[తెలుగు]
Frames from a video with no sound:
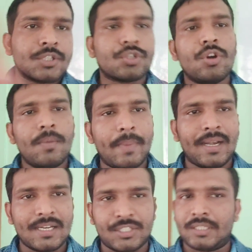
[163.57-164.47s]
సో
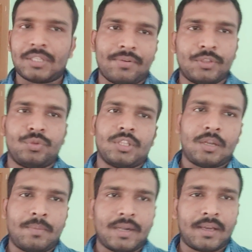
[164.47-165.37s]
మెరిట్ లిస్ట్ తర్వాత ఉంటుంది
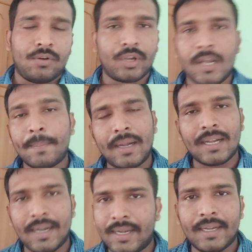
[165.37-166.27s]
అనమాట ఓకేనా
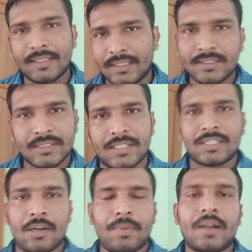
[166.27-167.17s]
పర్టికులర్ డేట్ అయితే
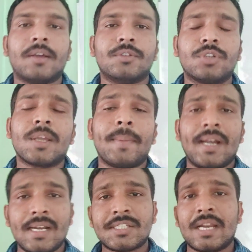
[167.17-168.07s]
ఇచ్చేస్తారనమాట ఓకే
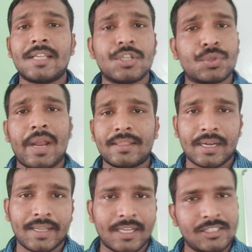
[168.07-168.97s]
మెరిట్ లిస్ట్ అనేది జూలై
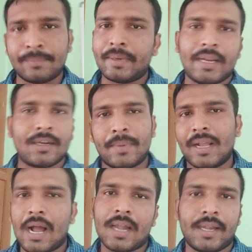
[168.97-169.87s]
థర్టీకి అని చెప్పారు
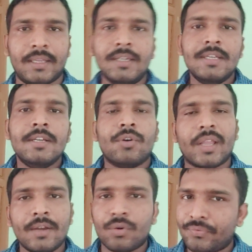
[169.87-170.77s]
మనకు ఆల్రెడీ
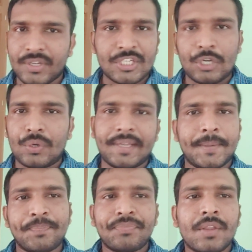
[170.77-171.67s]
ఓకే నోటిఫికేషన్లోనే
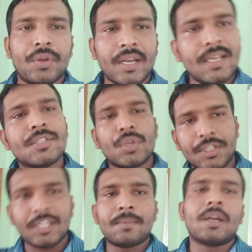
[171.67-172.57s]
ఓకేనా సో
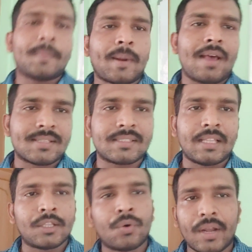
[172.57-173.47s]
ఇది అనమాట ప్రాసెస్
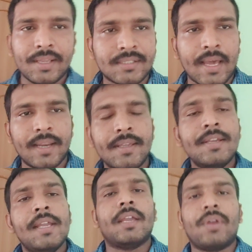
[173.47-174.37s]
అంతా కూడా ఈసారి
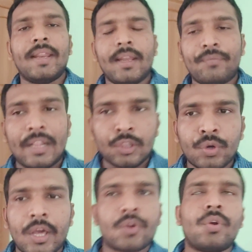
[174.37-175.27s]
ఎవరైనా
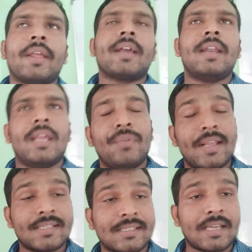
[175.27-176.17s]
వెళ్తున్నారో ఇంకా నేవీ
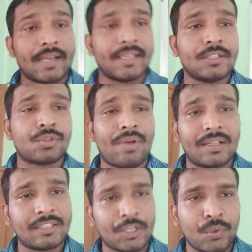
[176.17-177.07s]
వేసేసరికి సో
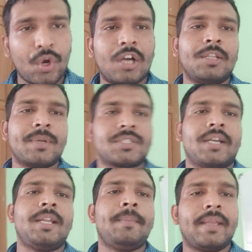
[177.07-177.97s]
వాళ్ళందరికీ కూడా ఆల్ ది బెస్ట్
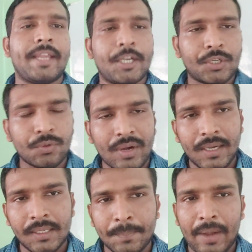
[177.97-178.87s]
అండి మీకు
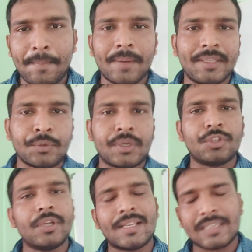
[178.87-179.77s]
ఎటువంటి ప్రాబ్లం అయితే ఉండదు
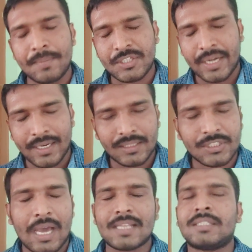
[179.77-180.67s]
ఎగ్జామినేషన్ అనేది
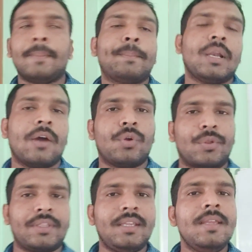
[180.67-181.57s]
చాలా సింపుల్గా
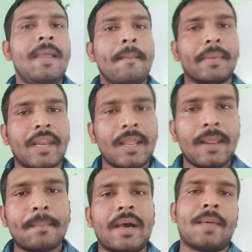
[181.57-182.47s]
ఉంటుంది
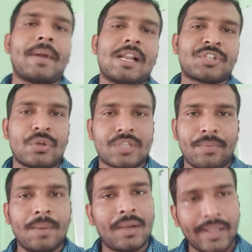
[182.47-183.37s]
మీరేం బాధపడాల్సిన అవసరం
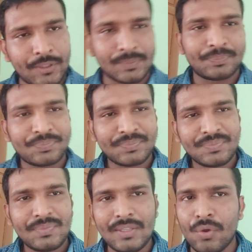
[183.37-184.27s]
ఏం లేదు
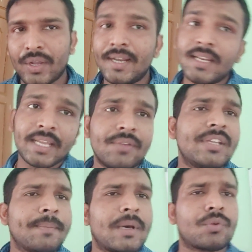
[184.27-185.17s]
ఓకేనా నేవీ
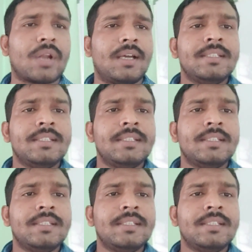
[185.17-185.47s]
ఎంఆర్ కూడా